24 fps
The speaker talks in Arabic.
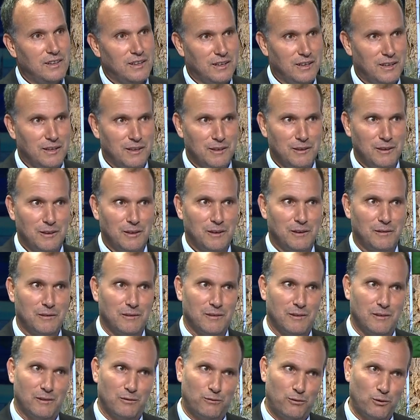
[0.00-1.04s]

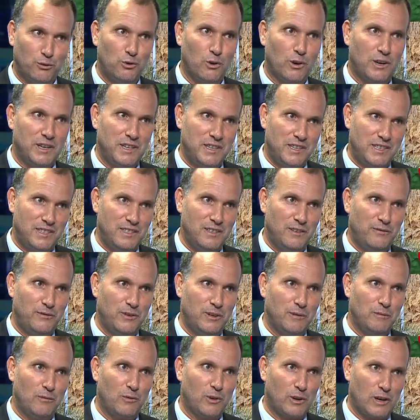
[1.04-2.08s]
آه، آه، فندق اسني
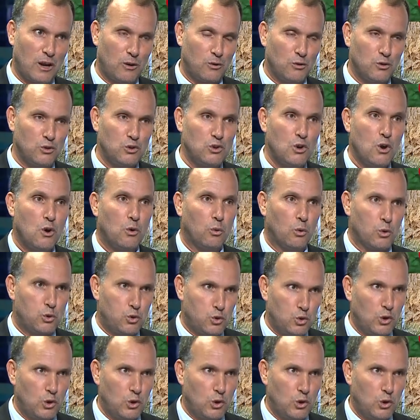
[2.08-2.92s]
في مراكش نعم.